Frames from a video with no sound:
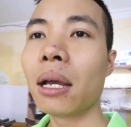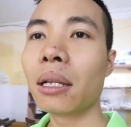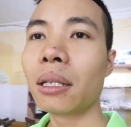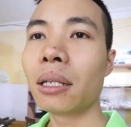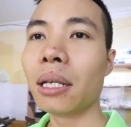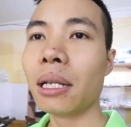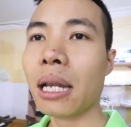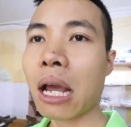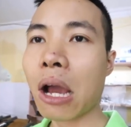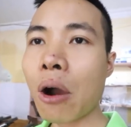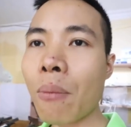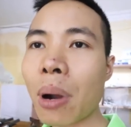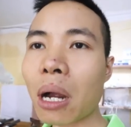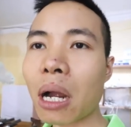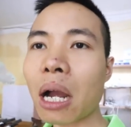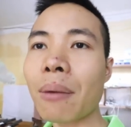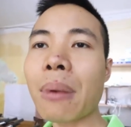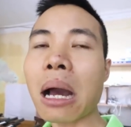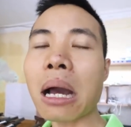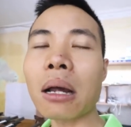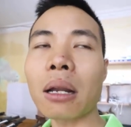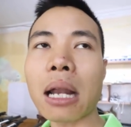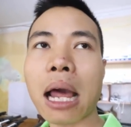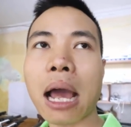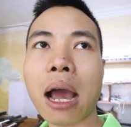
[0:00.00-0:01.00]
thì nếu mà
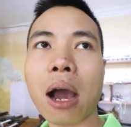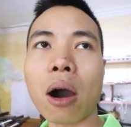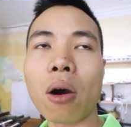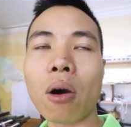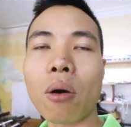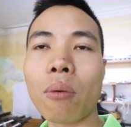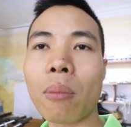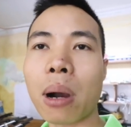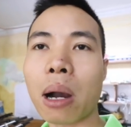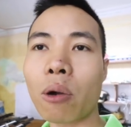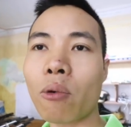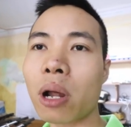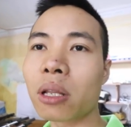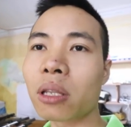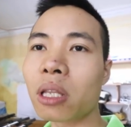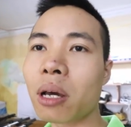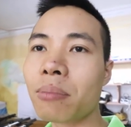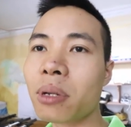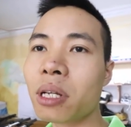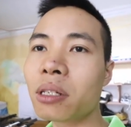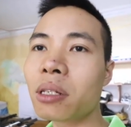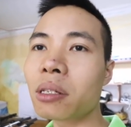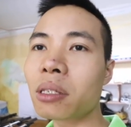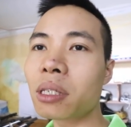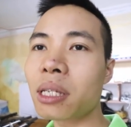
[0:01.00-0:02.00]
các bác nào mà quan
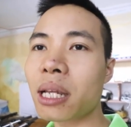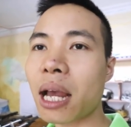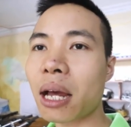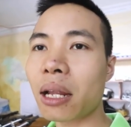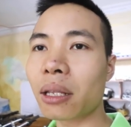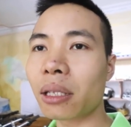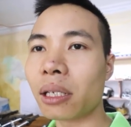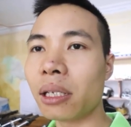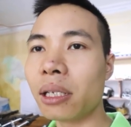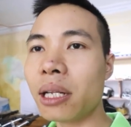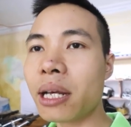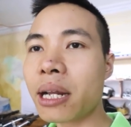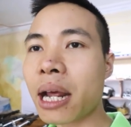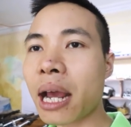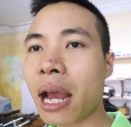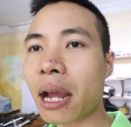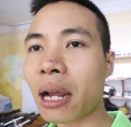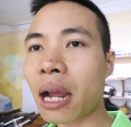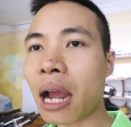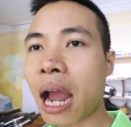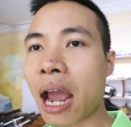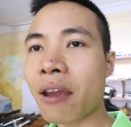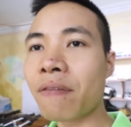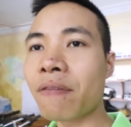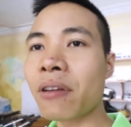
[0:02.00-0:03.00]
tâm đến chiếc xe thì liên hệ
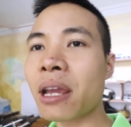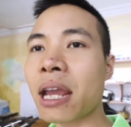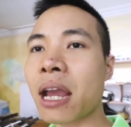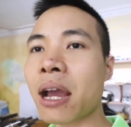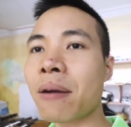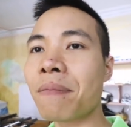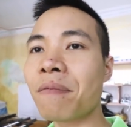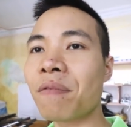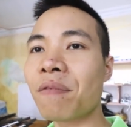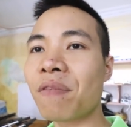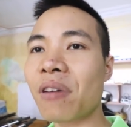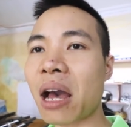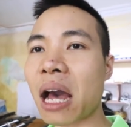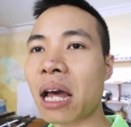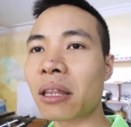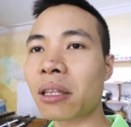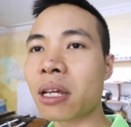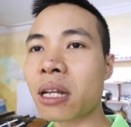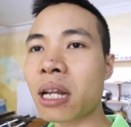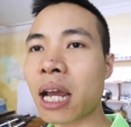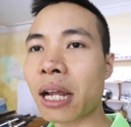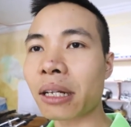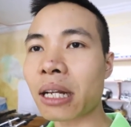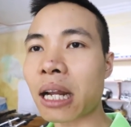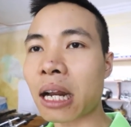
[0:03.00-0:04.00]
ngay với em và
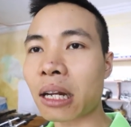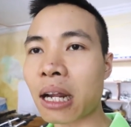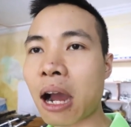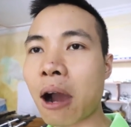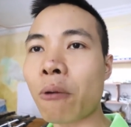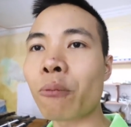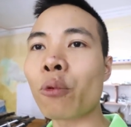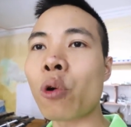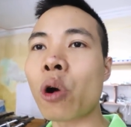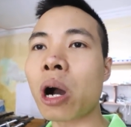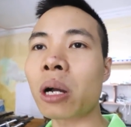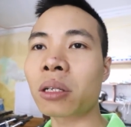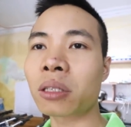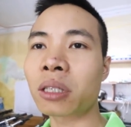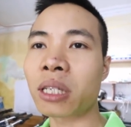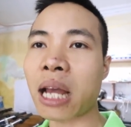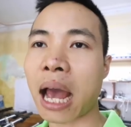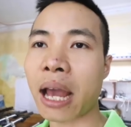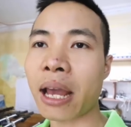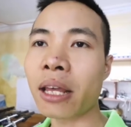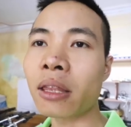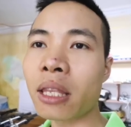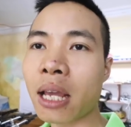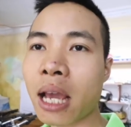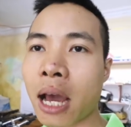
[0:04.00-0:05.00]
tiến hành đặt cọc hoặc trả
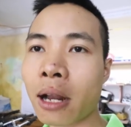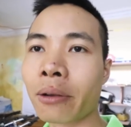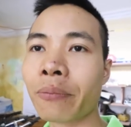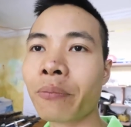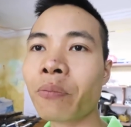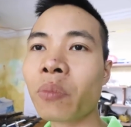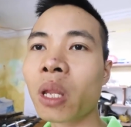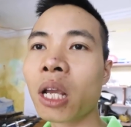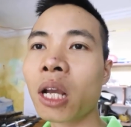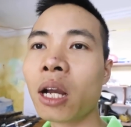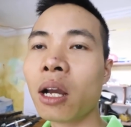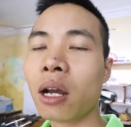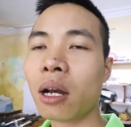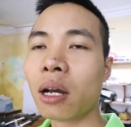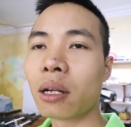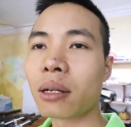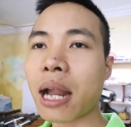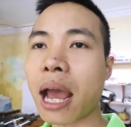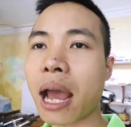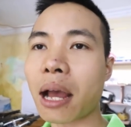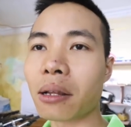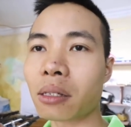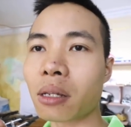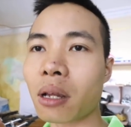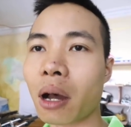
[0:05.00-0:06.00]
hết tiền
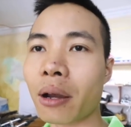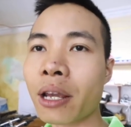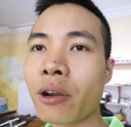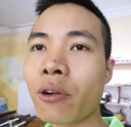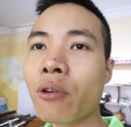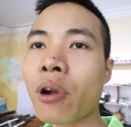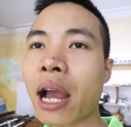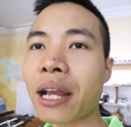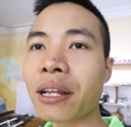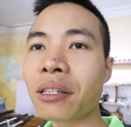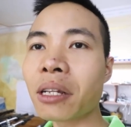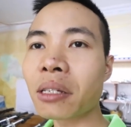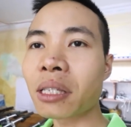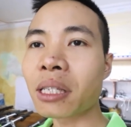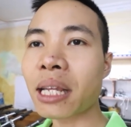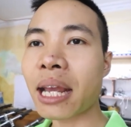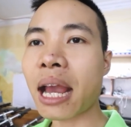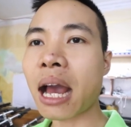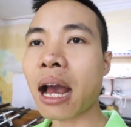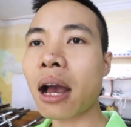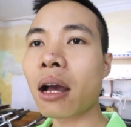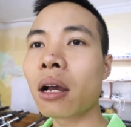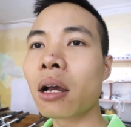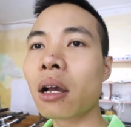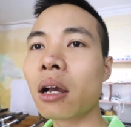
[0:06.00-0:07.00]
để sở hữu ngay chiếc
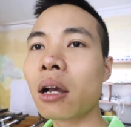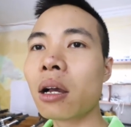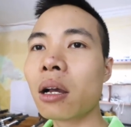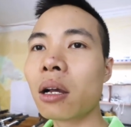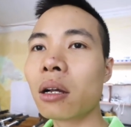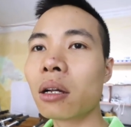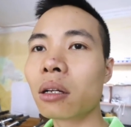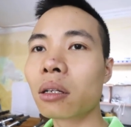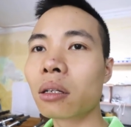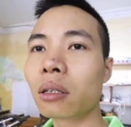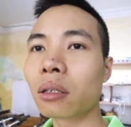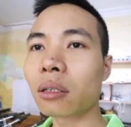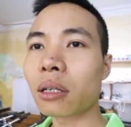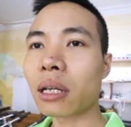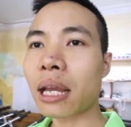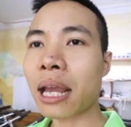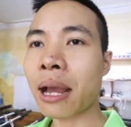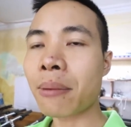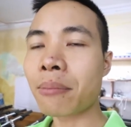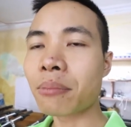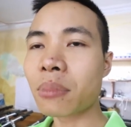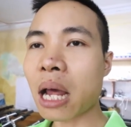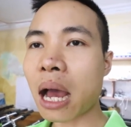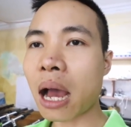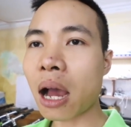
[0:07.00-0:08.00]
xe
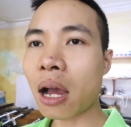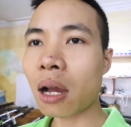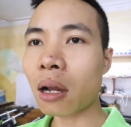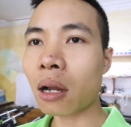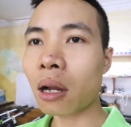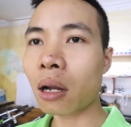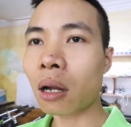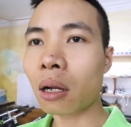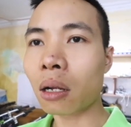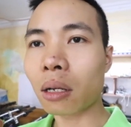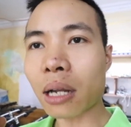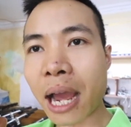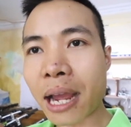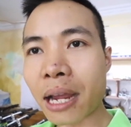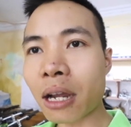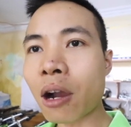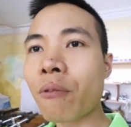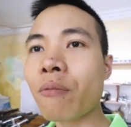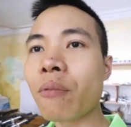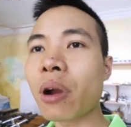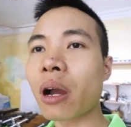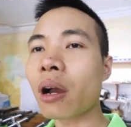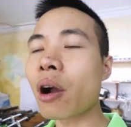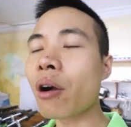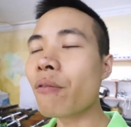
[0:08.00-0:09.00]
em đã đây
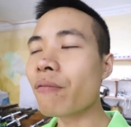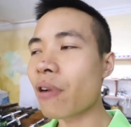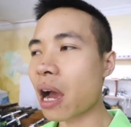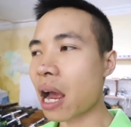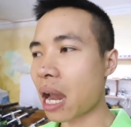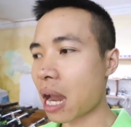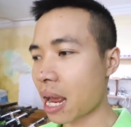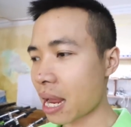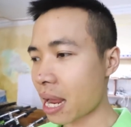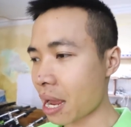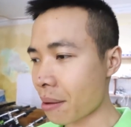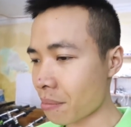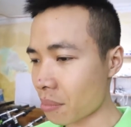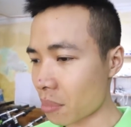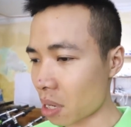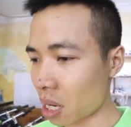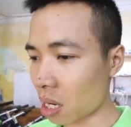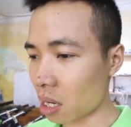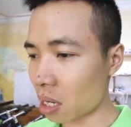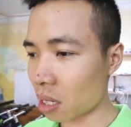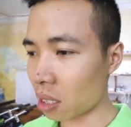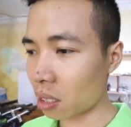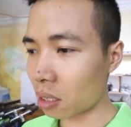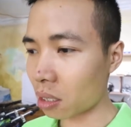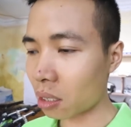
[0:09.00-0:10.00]
không không phải là em
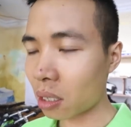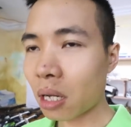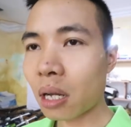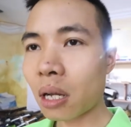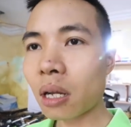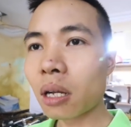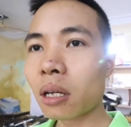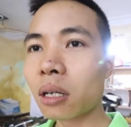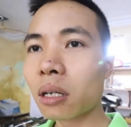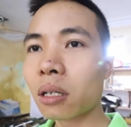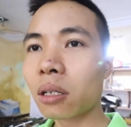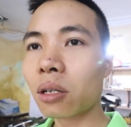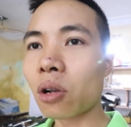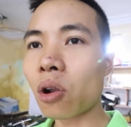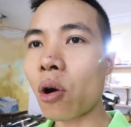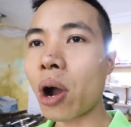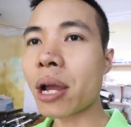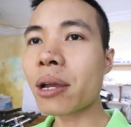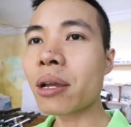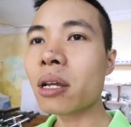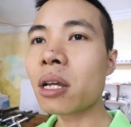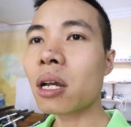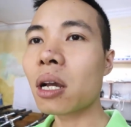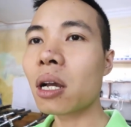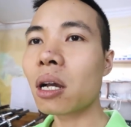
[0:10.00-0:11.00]
à,
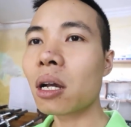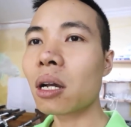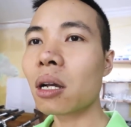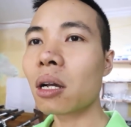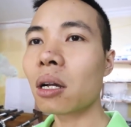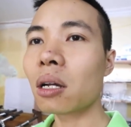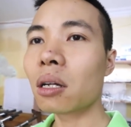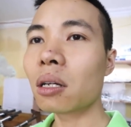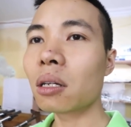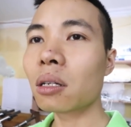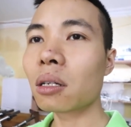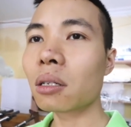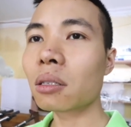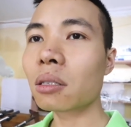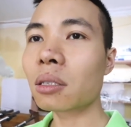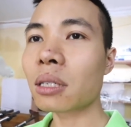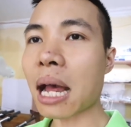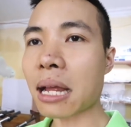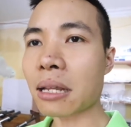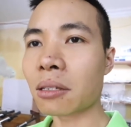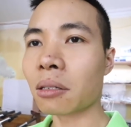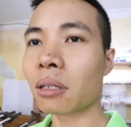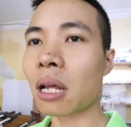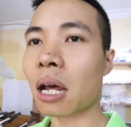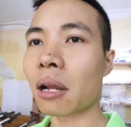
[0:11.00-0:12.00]
nói ờ,
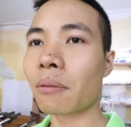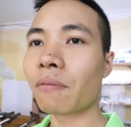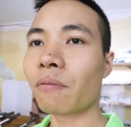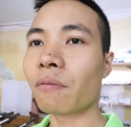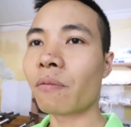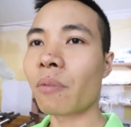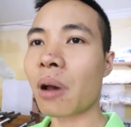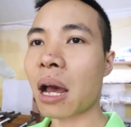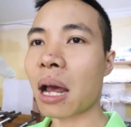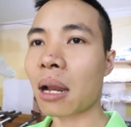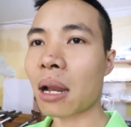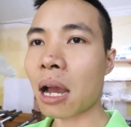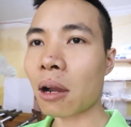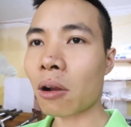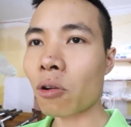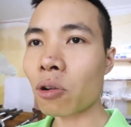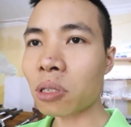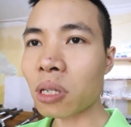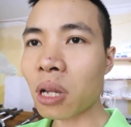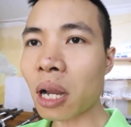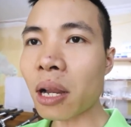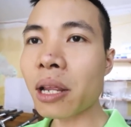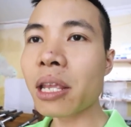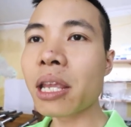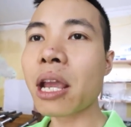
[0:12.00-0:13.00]
sai sự thật và đã
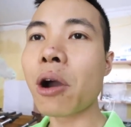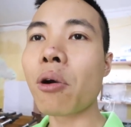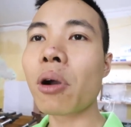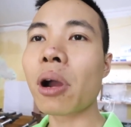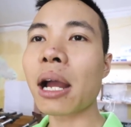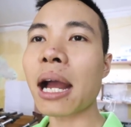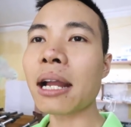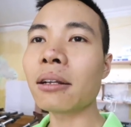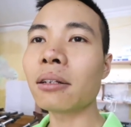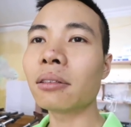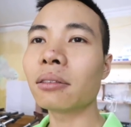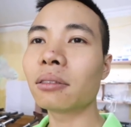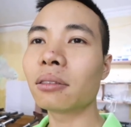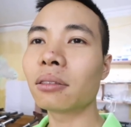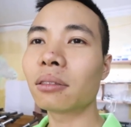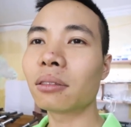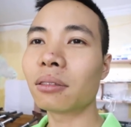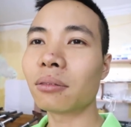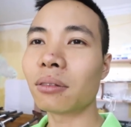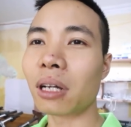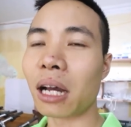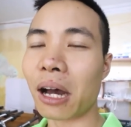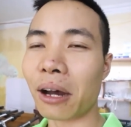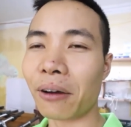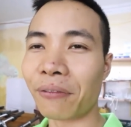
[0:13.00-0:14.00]
có rất là nhiều khách
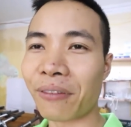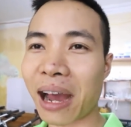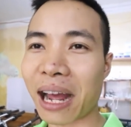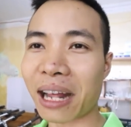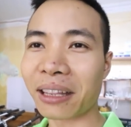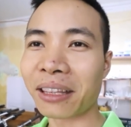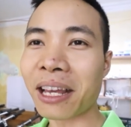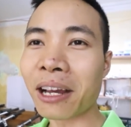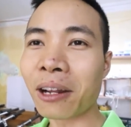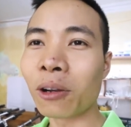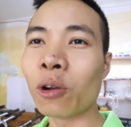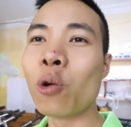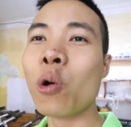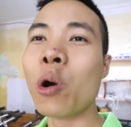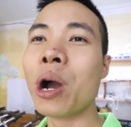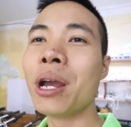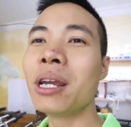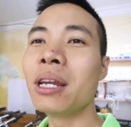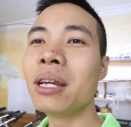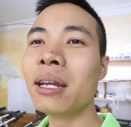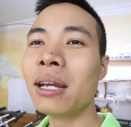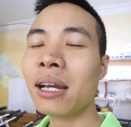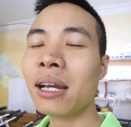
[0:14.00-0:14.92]
à, phải tiếc nuối